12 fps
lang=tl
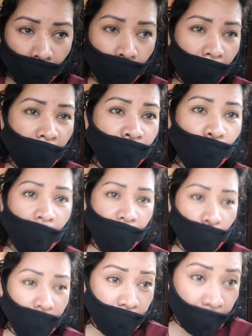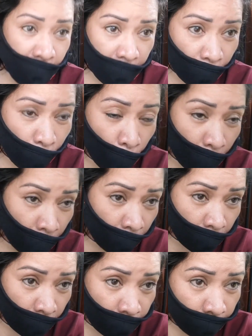malayo-layo din kasi
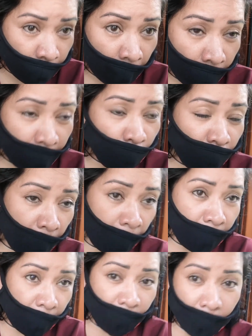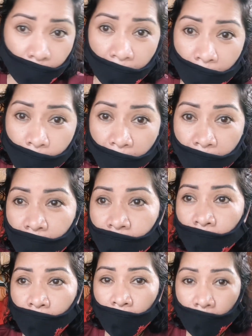itong pinuntahan natin mga bay
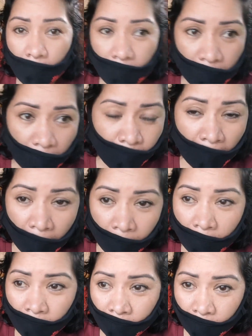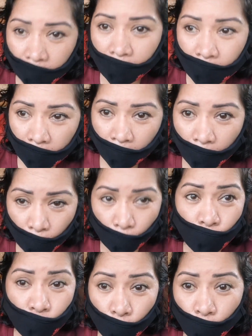ibang
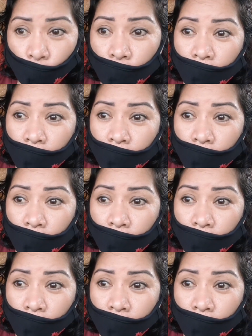lungsod